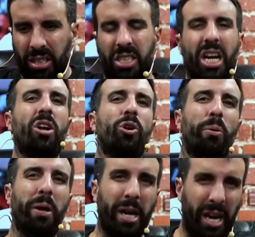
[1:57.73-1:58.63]
Ya lo
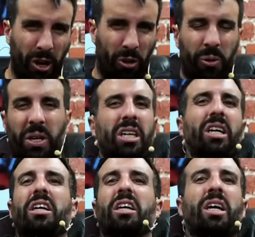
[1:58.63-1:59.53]
veo, no es
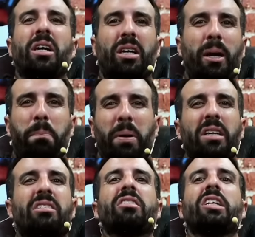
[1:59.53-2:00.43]
que,
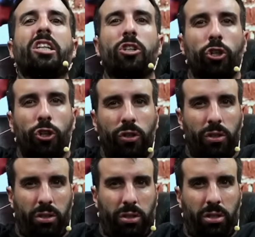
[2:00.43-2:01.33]
prescindo
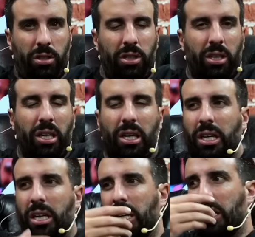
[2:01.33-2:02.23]

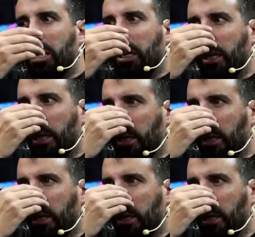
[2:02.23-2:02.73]
de,